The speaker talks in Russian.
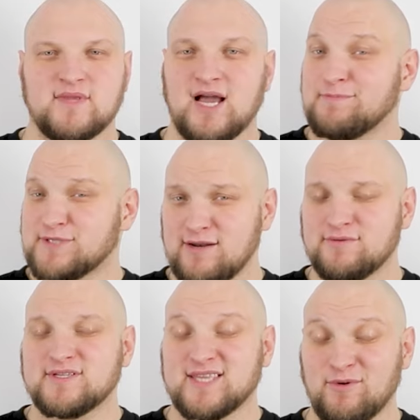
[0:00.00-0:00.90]

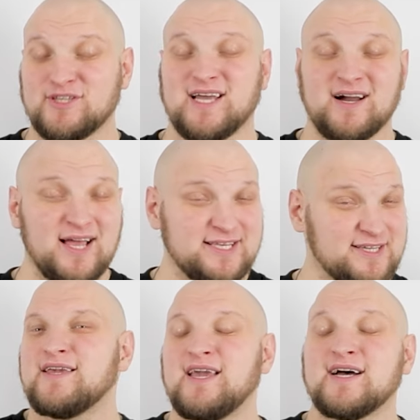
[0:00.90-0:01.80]
Абсолютно с тобой
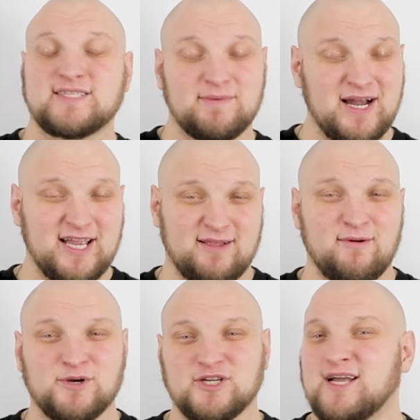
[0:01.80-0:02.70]
согласен. И от себя хотел бы
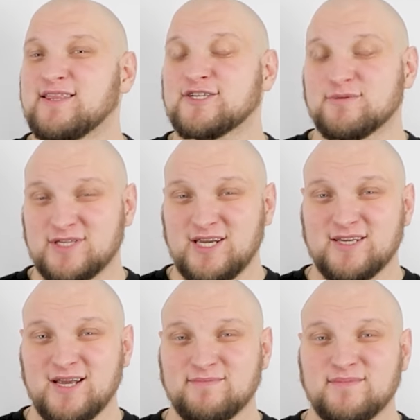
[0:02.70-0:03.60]
пожелать нашим
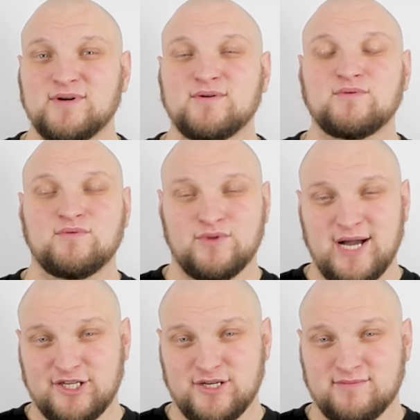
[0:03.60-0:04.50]
зрителям
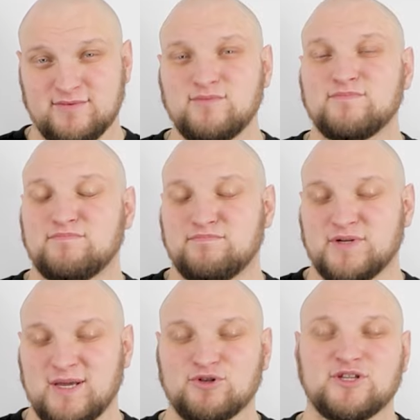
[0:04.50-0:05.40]
удачи. Ну,
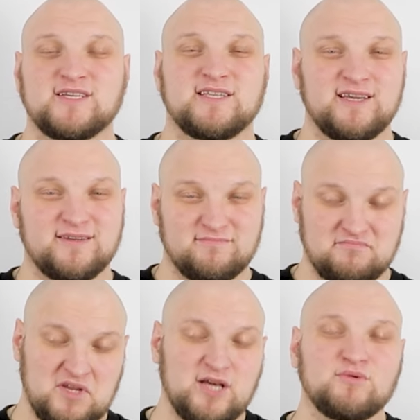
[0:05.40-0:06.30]
потому что если
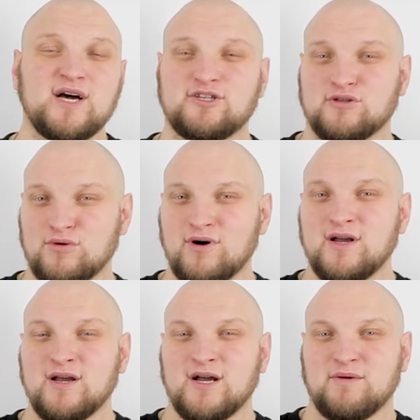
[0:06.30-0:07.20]
нет удачи, то
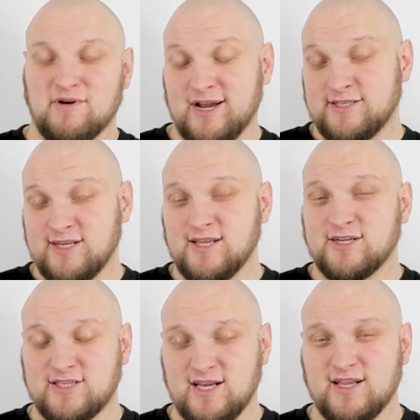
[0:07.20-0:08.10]
бывает
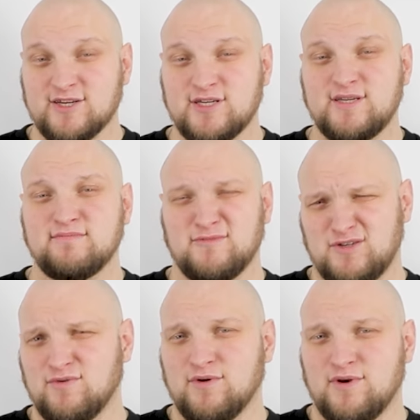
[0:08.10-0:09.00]
делаешь, делаешь и
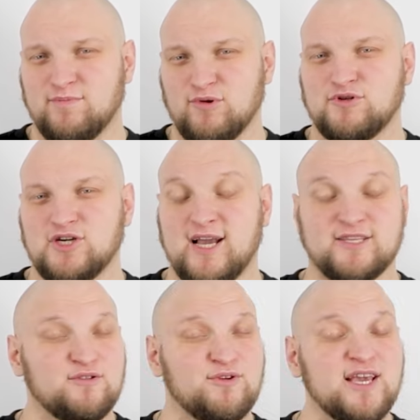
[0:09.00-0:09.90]
ничего не
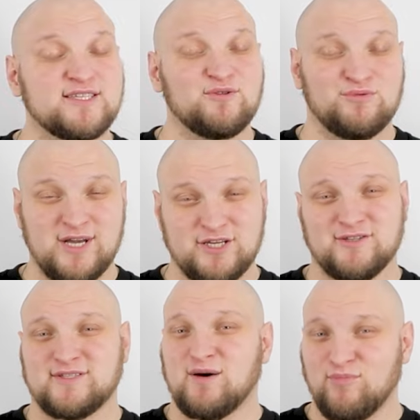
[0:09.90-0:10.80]
получается. Но если удача
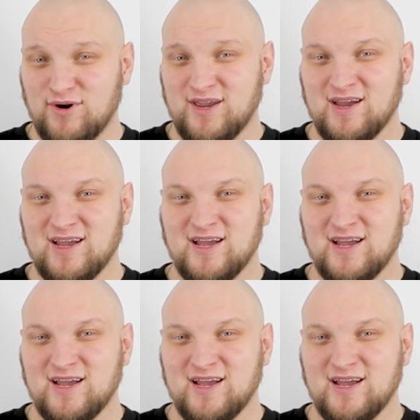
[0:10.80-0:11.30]
с тобой,